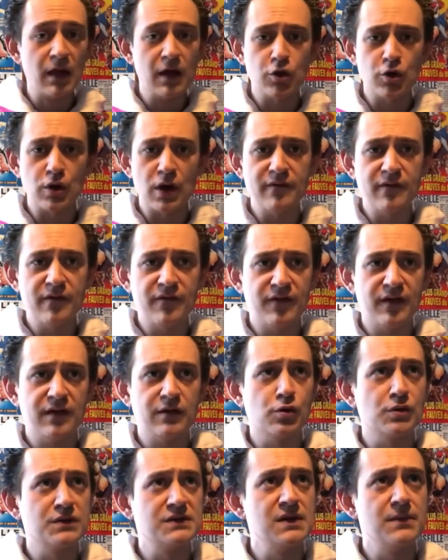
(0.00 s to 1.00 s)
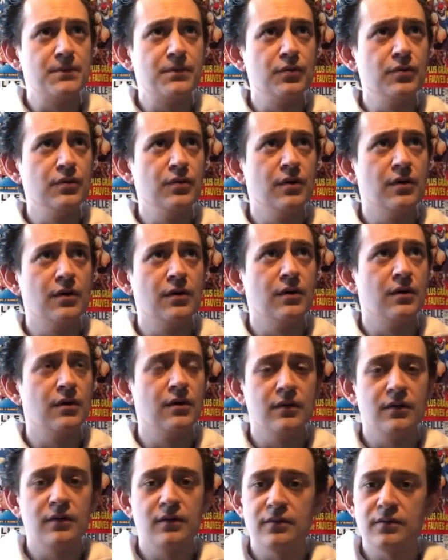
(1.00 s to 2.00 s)
Je l'avais faite, je ne sais plus
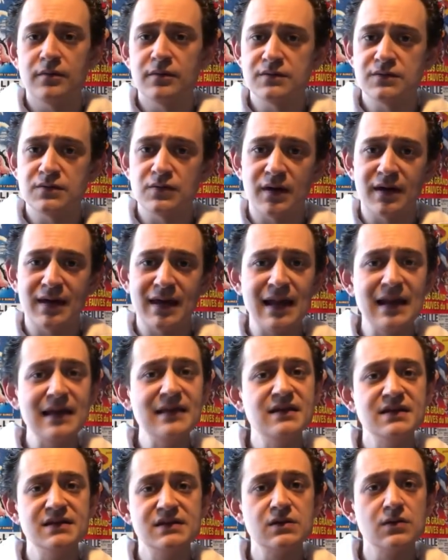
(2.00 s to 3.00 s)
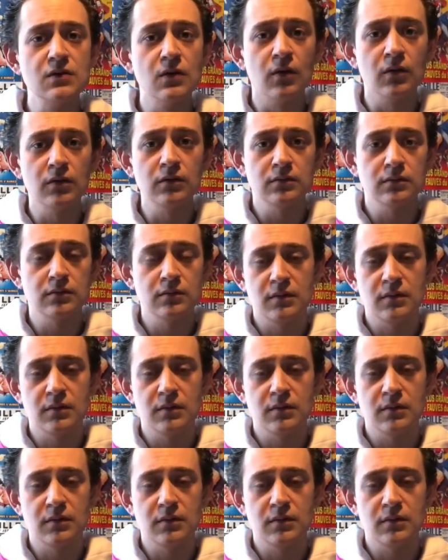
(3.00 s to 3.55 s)
euh, sur quelle édition.